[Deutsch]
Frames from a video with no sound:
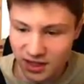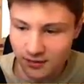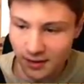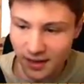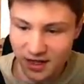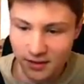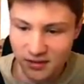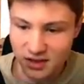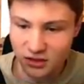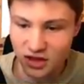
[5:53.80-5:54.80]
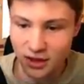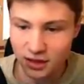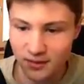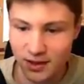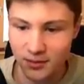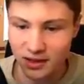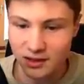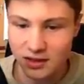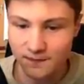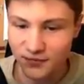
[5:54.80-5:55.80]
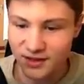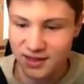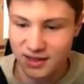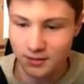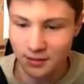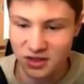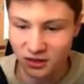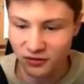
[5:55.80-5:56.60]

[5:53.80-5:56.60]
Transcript: Erstmal, aber erstmal ein bisschen Ausschau halten, ob hier jemand ist. Nicht, dass jemand mich noch